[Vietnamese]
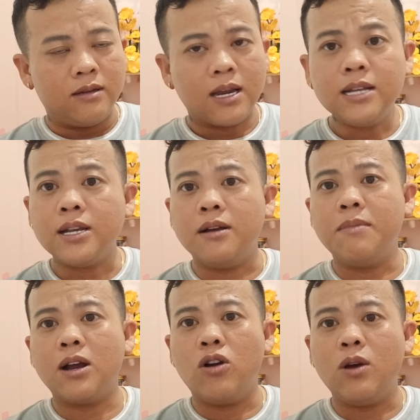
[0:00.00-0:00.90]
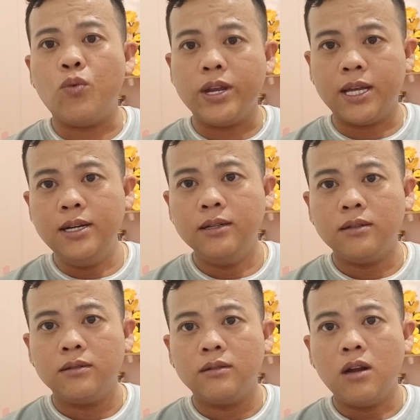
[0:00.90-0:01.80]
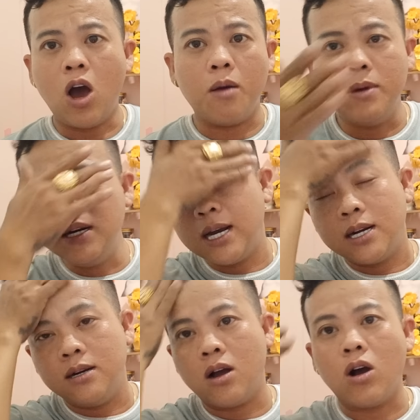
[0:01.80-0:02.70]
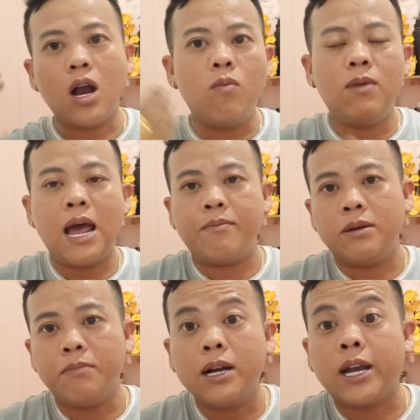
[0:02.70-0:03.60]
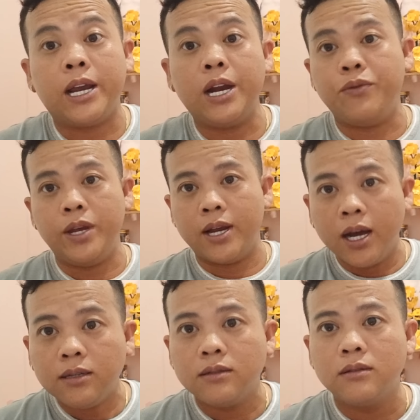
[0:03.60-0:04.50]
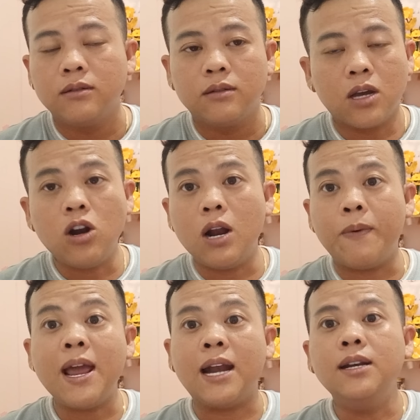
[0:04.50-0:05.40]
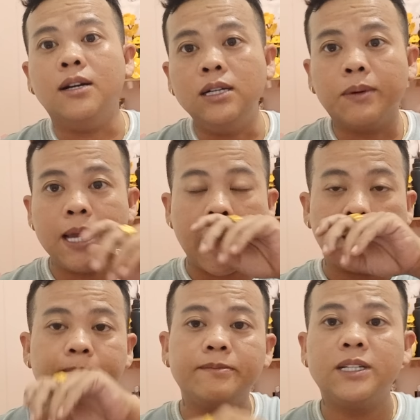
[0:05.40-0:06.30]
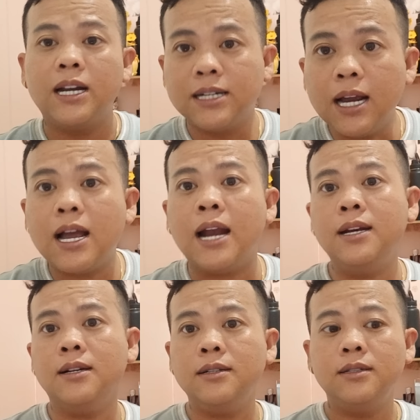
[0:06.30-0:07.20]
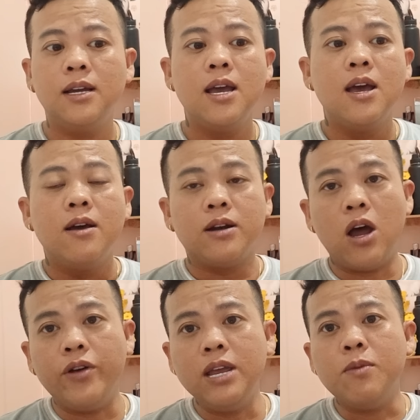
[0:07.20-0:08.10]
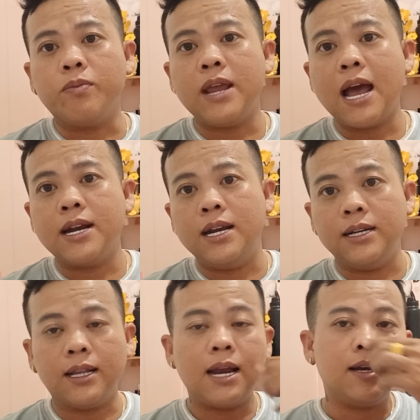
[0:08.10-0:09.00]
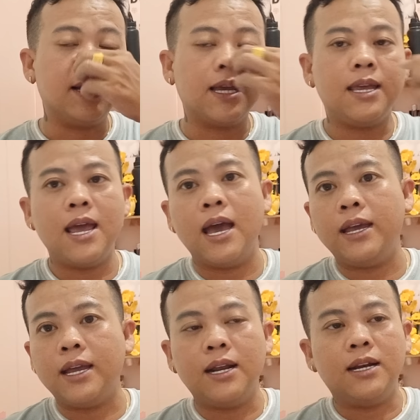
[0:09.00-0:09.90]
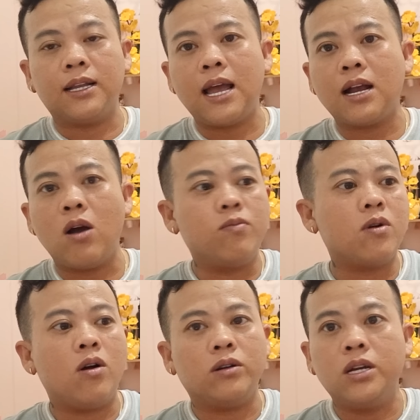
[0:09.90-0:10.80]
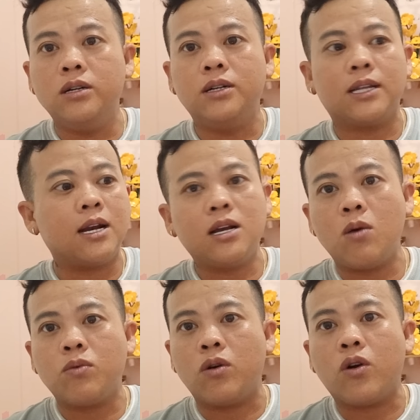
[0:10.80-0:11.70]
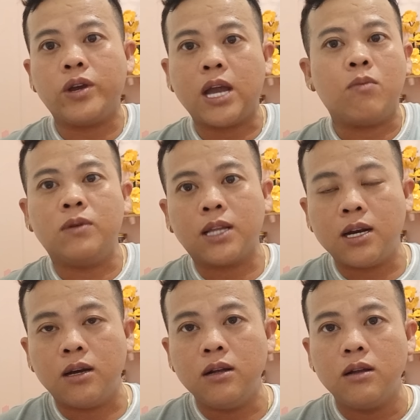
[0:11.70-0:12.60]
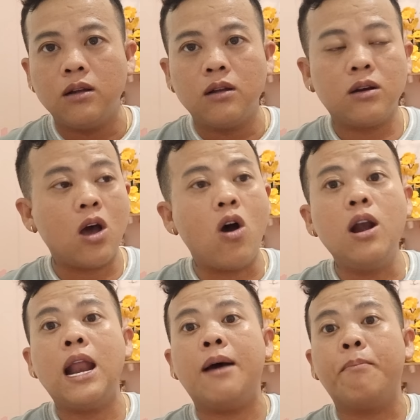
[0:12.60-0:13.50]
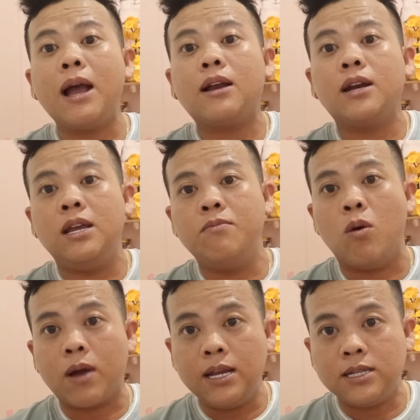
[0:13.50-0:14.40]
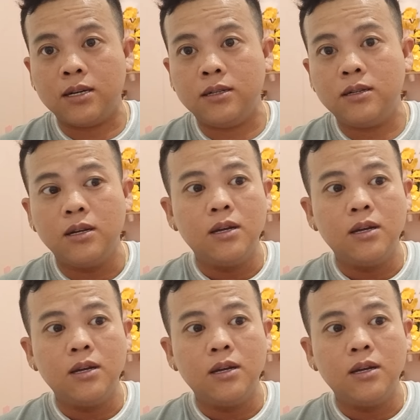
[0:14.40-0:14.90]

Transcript: cái sự mà gọi là uy tín họ bước ra đường họ không làm được bất kỳ cái điều gì hết cái đó là phải ảnh hưởng không cả nhà rất ảnh hưởng đối với một gia đình người ta nữa người ta về gia đình người ta không còn thương người ta nữa không còn coi trọng người ta nữa đó là mất đi một cái sự